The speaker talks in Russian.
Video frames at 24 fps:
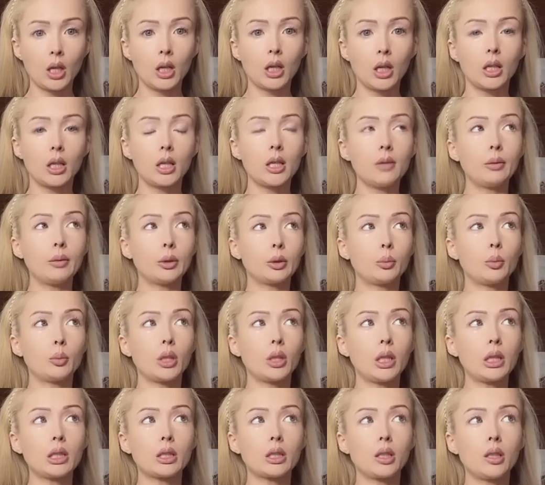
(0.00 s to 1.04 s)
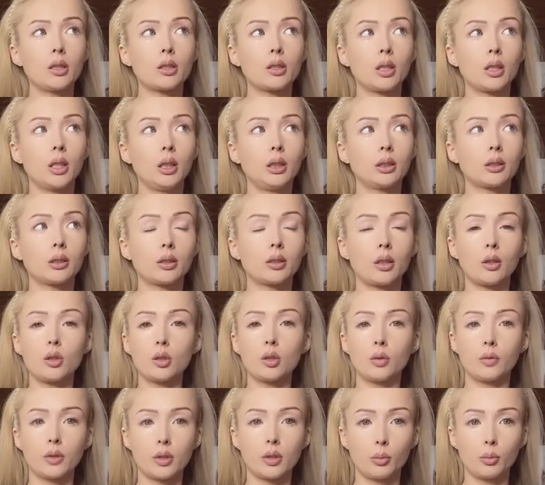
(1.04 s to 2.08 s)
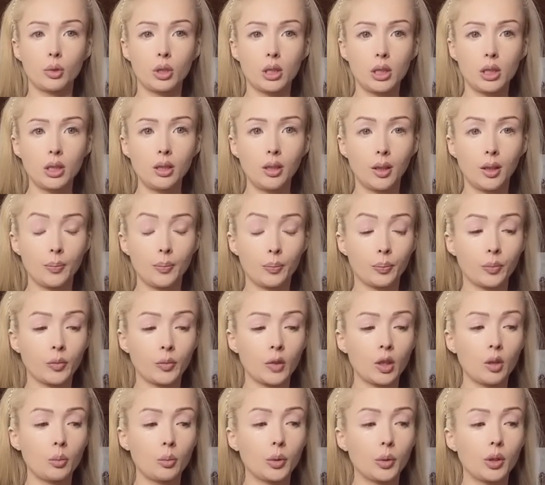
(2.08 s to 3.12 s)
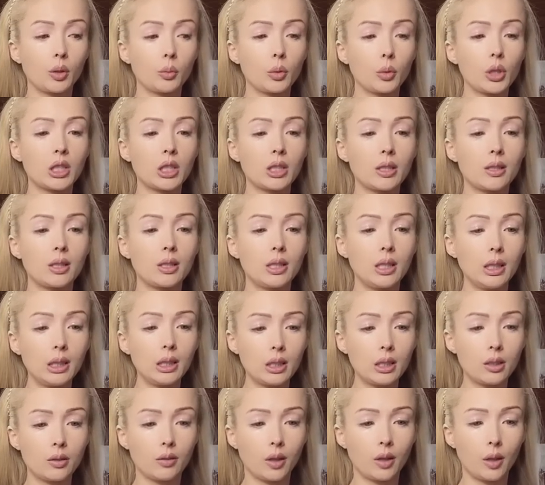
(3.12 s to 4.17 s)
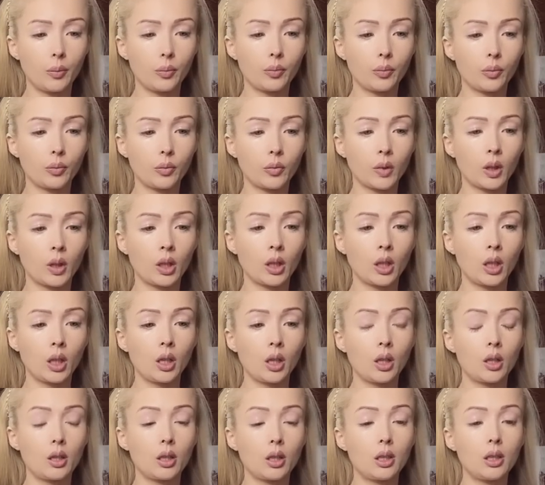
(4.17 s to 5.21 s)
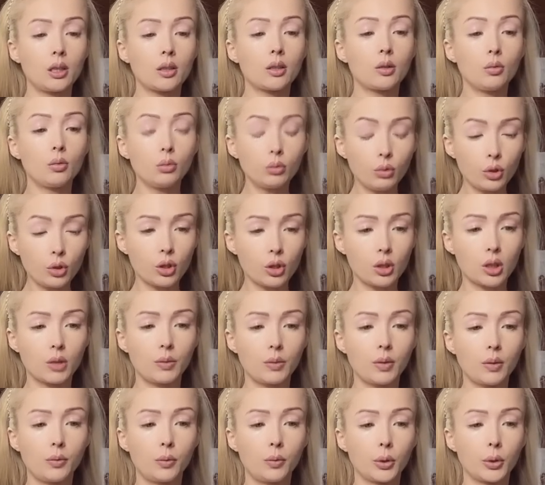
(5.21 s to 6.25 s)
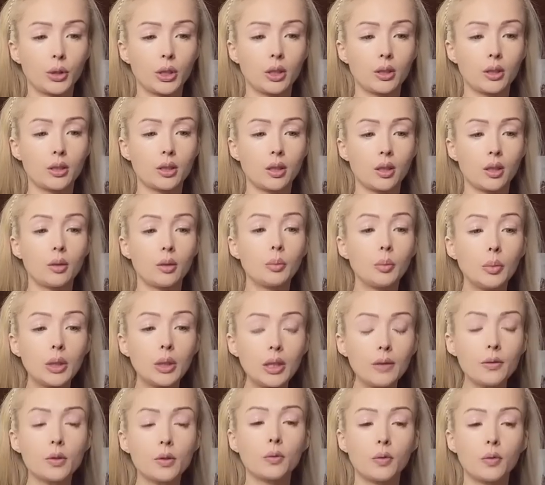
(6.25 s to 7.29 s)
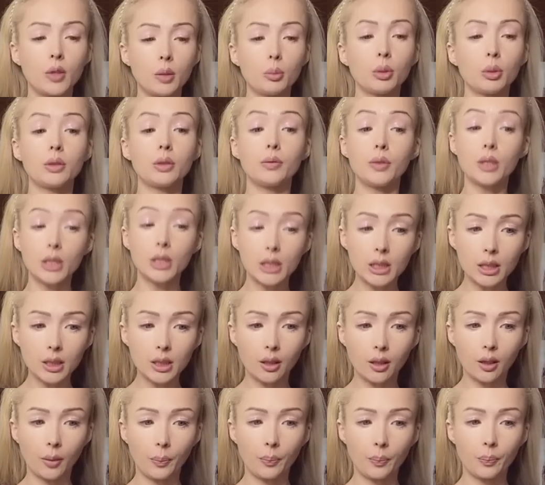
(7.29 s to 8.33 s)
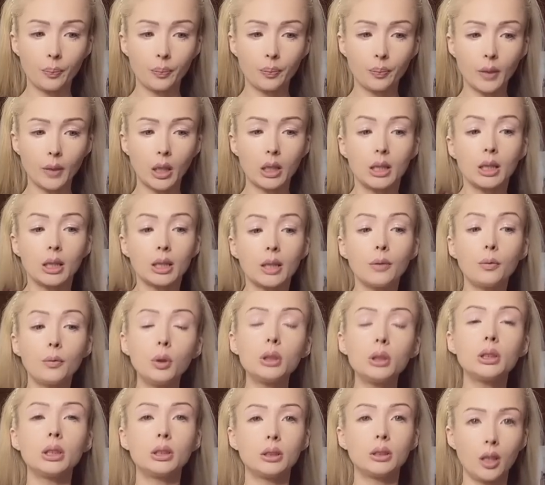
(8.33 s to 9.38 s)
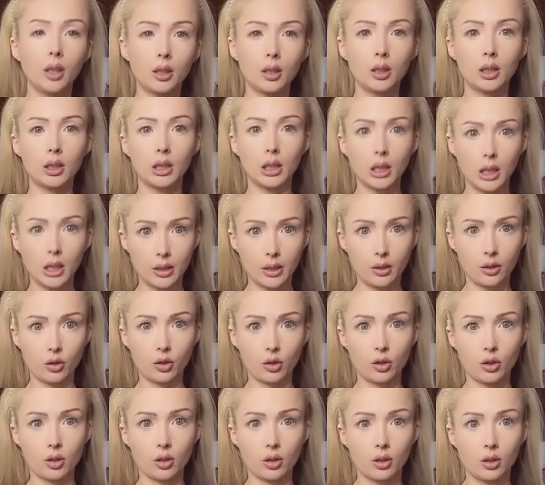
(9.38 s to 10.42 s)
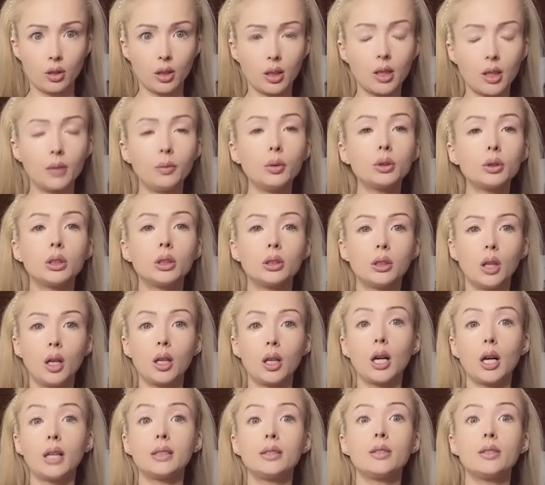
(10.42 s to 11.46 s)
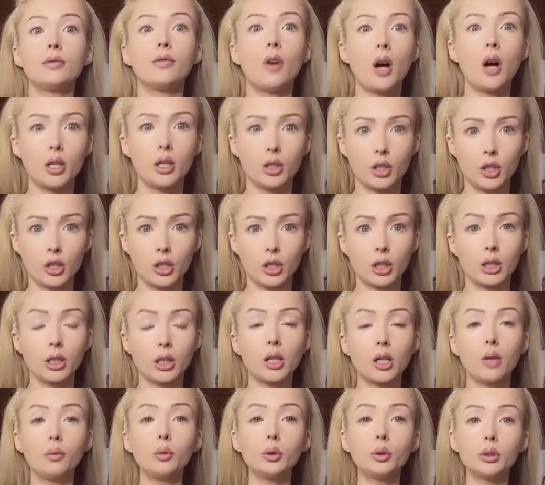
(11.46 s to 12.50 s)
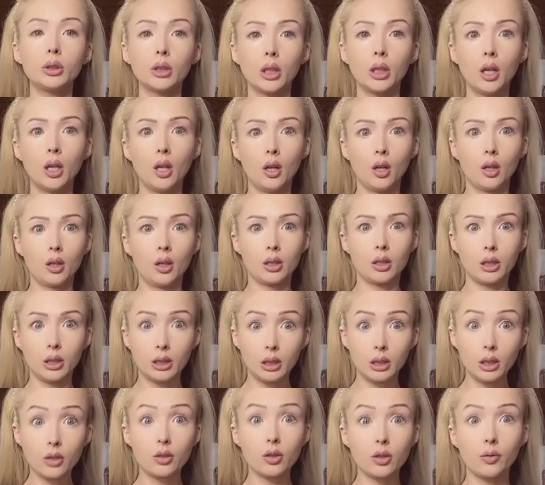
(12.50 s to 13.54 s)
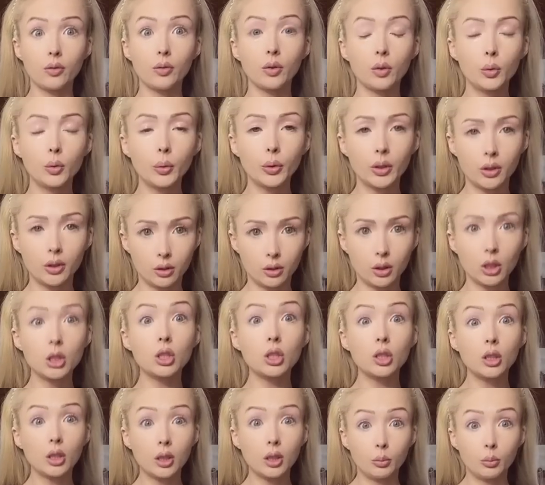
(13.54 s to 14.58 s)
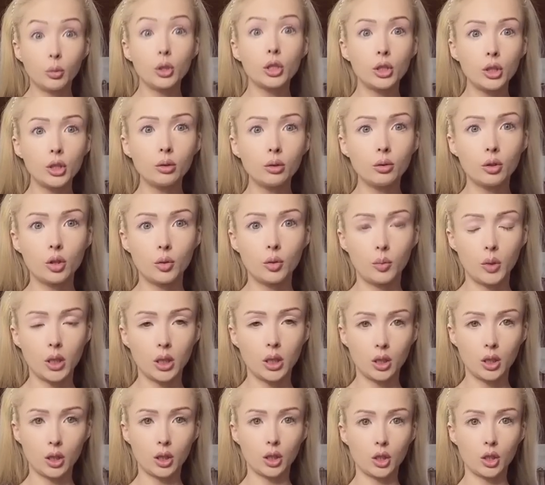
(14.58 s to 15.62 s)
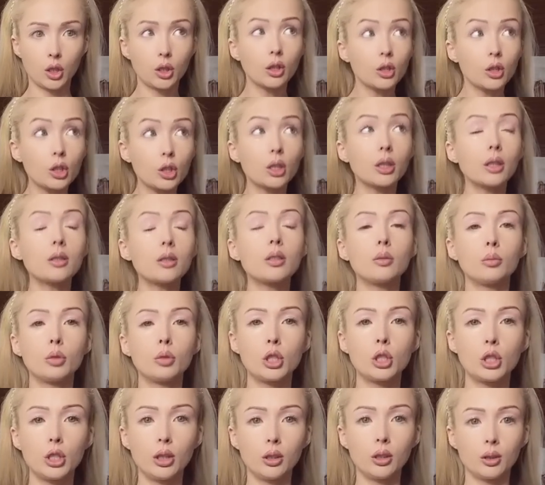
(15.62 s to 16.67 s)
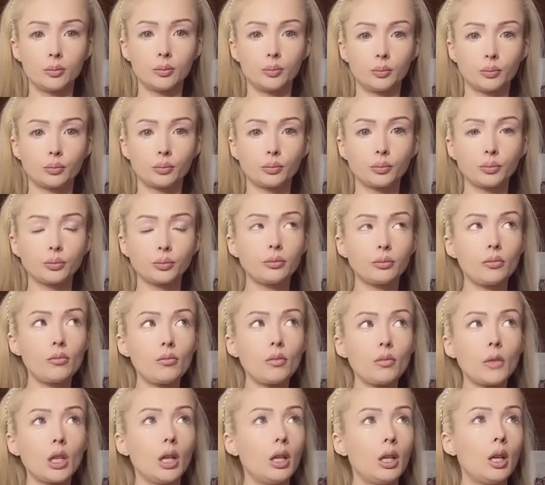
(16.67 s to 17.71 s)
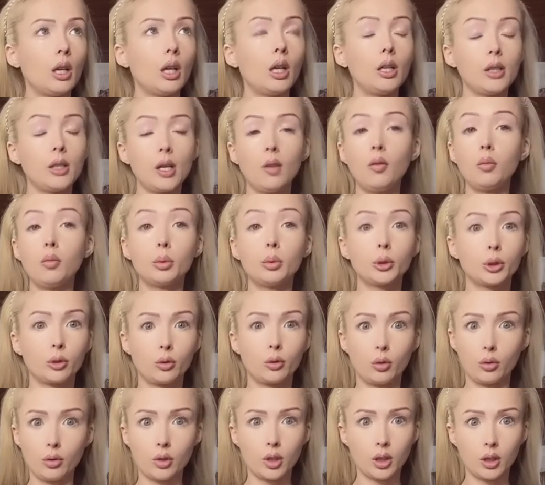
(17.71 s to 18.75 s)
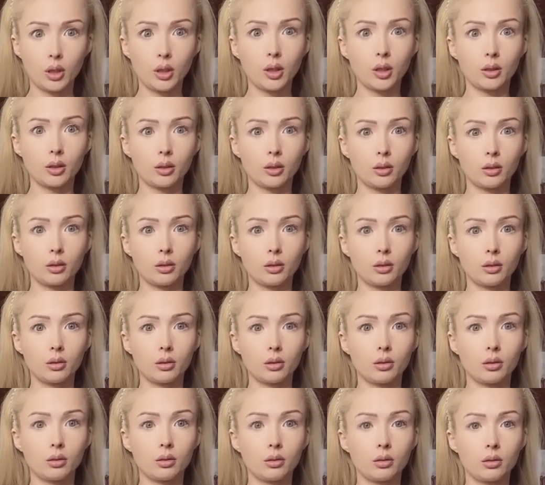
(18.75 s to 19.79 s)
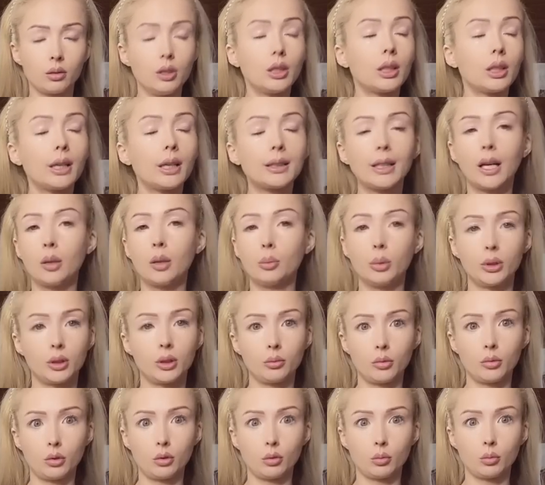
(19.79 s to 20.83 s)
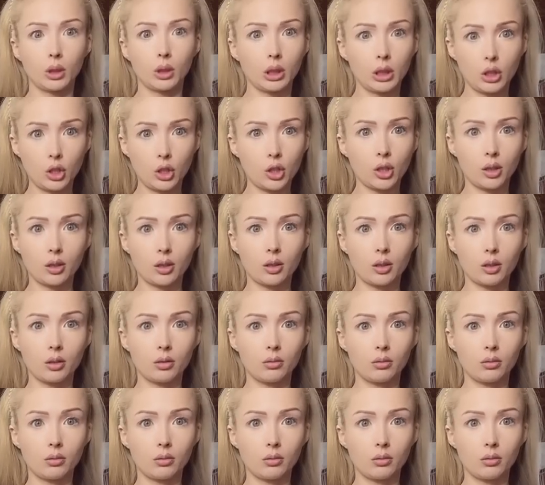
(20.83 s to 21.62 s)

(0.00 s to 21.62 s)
И вот меня, знаете, это сразу возмутило, потому что с детства и с юношеского возраста мне все время твердили, для кого ты так красишься, для кого ты так одеваешься, для кого ты следишь за фигурой, ты же мужчину себе ищешь, ты же ради мужчины. Я вам открою секрет. Никогда об этом не думала, честно.